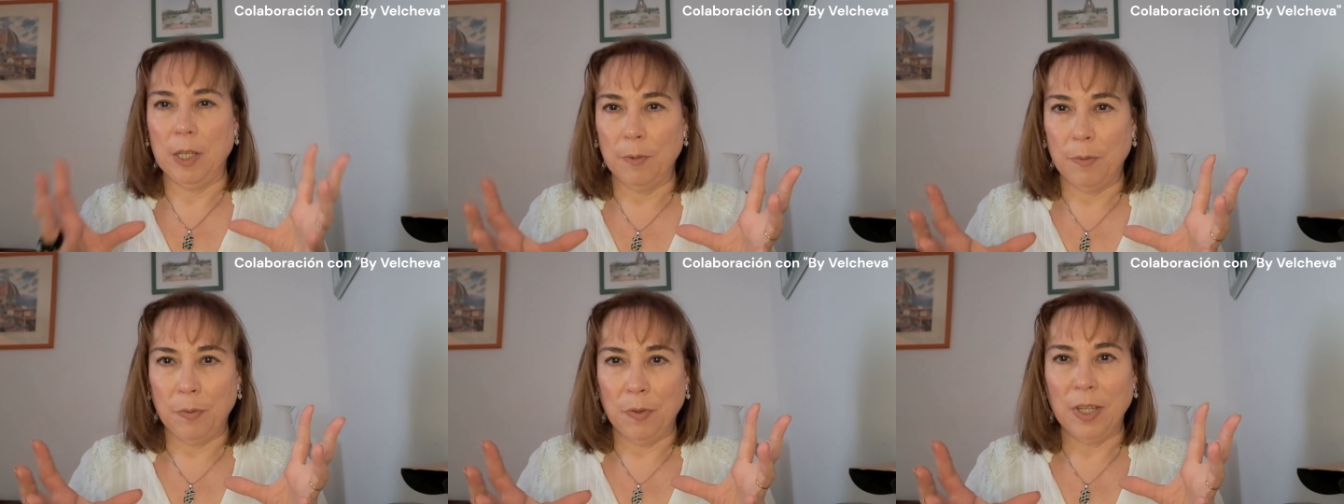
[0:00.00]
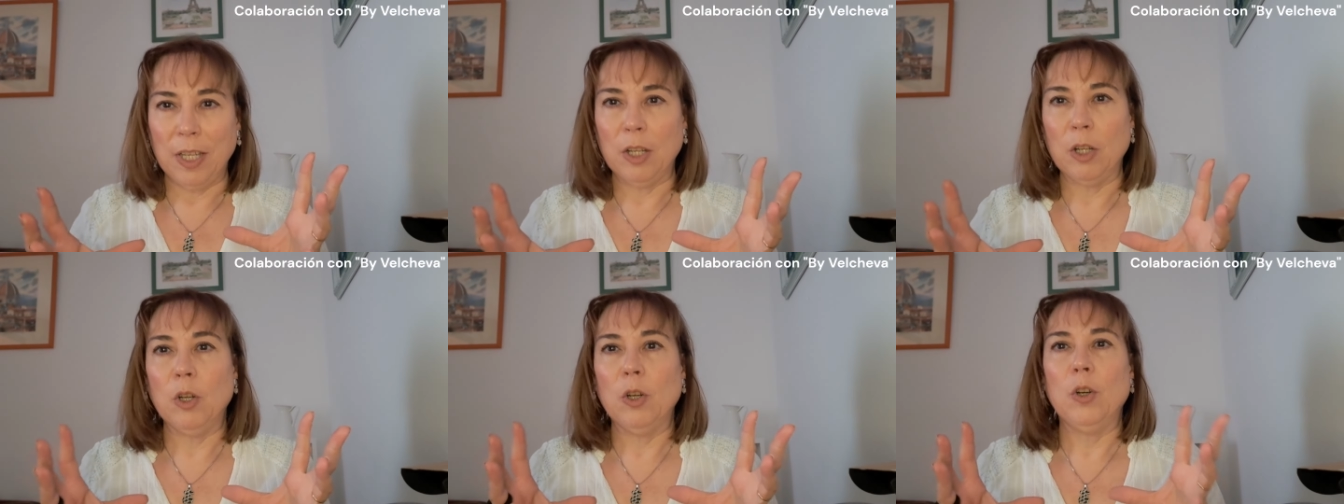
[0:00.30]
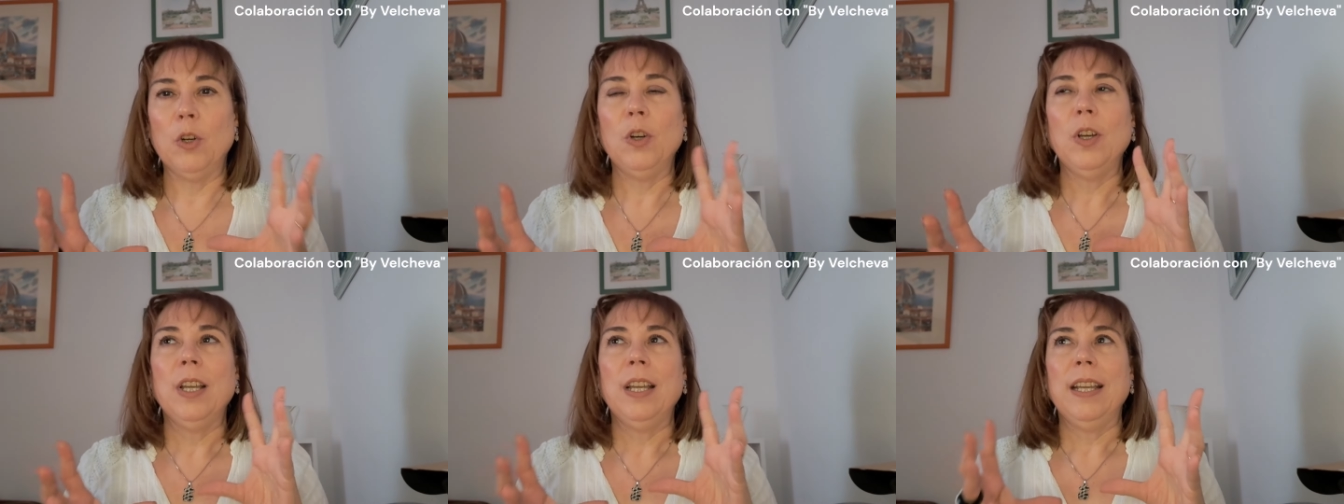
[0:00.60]

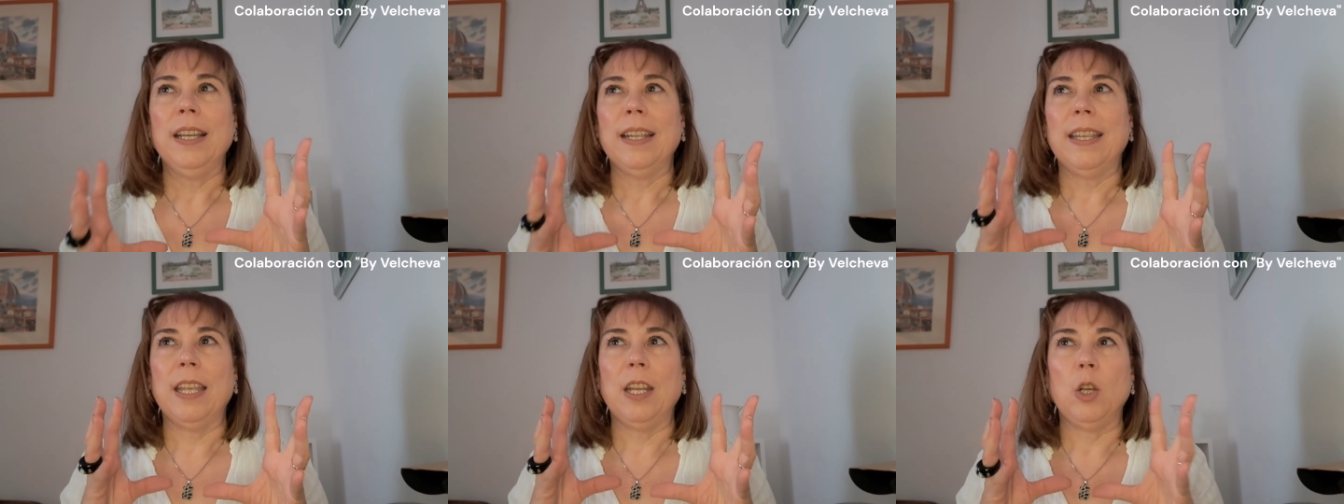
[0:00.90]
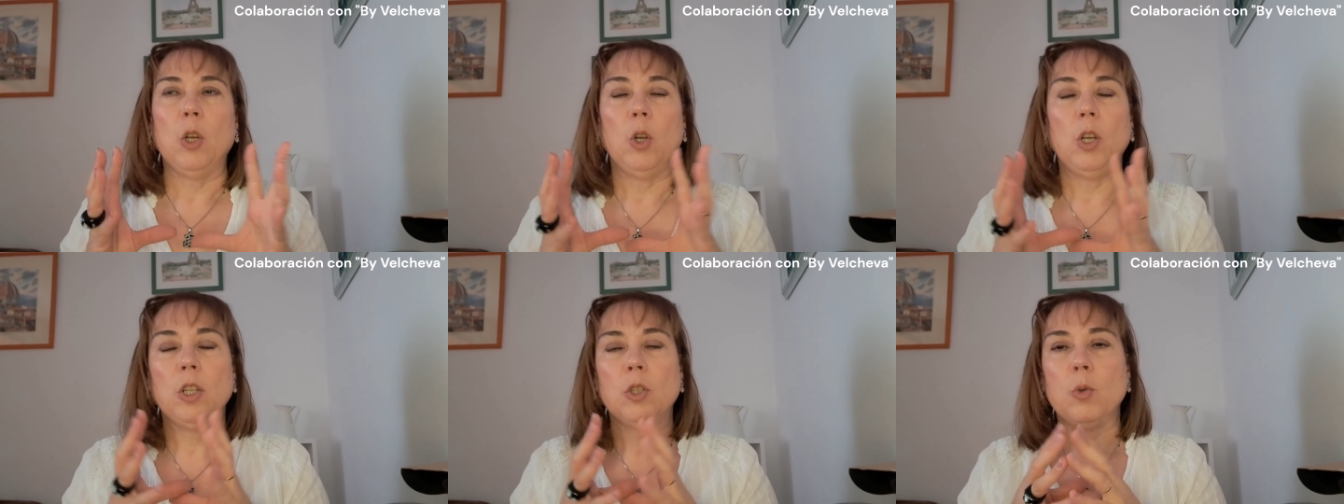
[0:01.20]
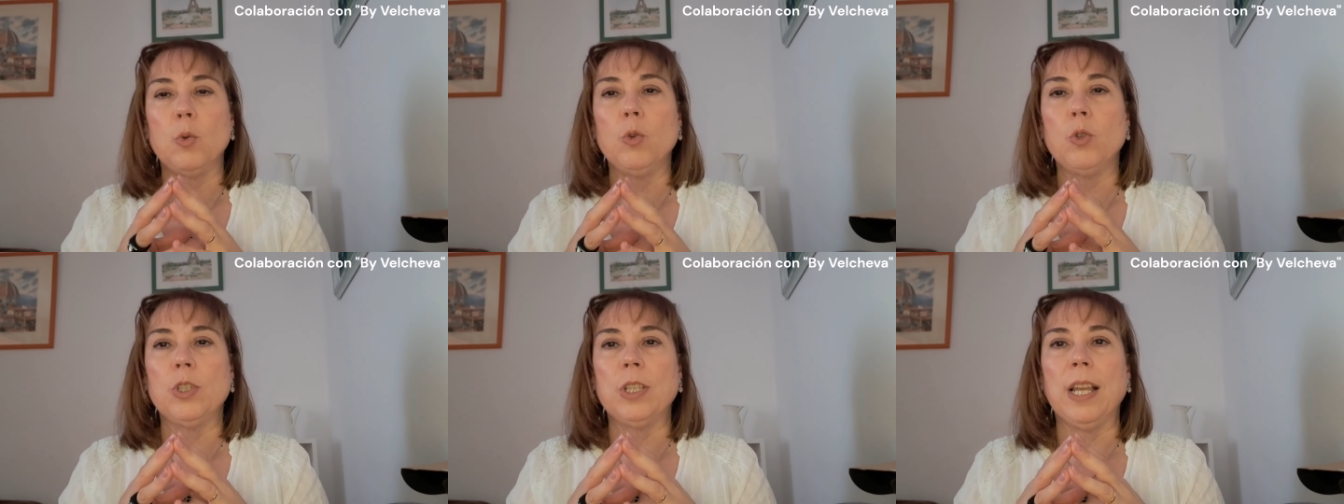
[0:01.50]
fino, que no les
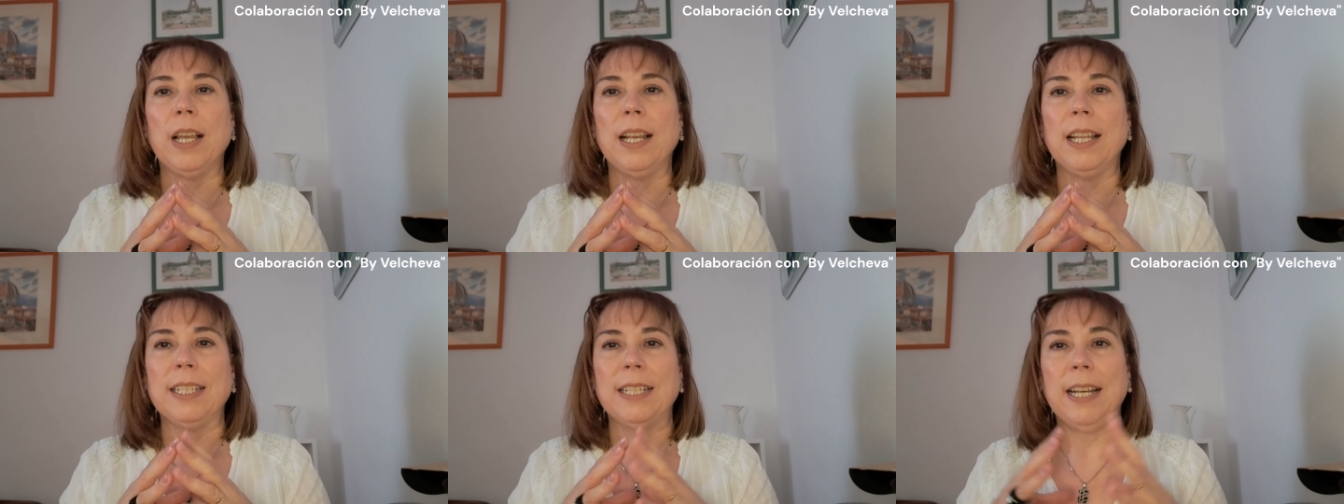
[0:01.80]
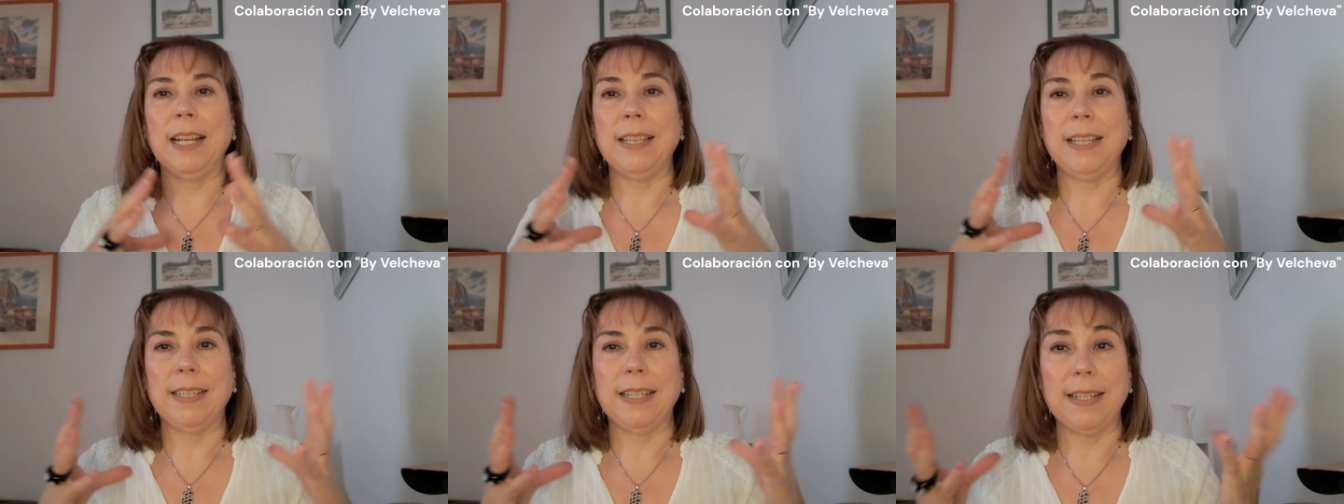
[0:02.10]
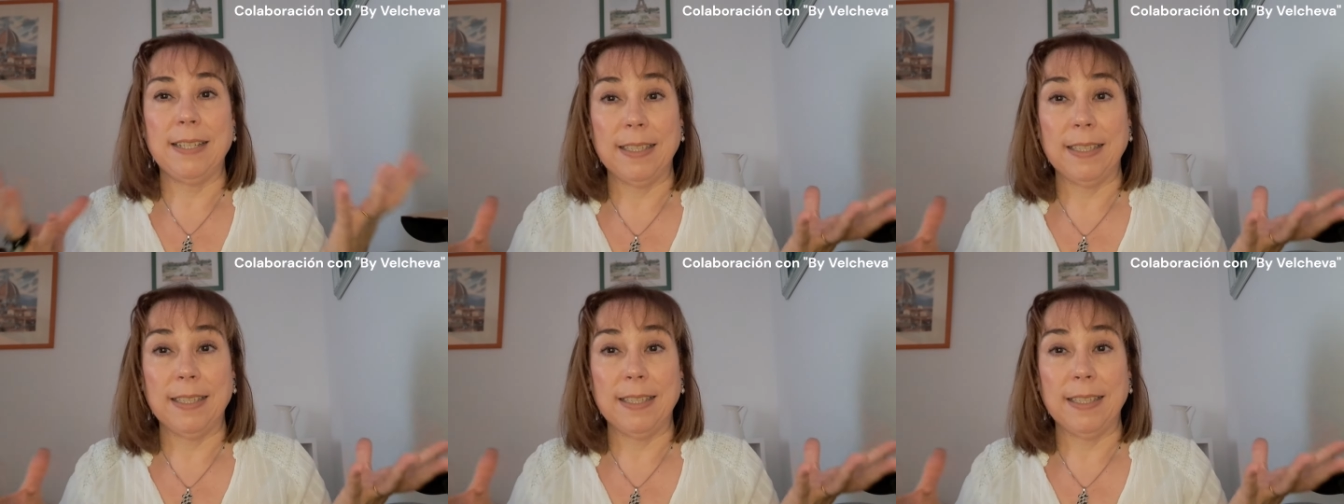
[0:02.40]
gusta las grandes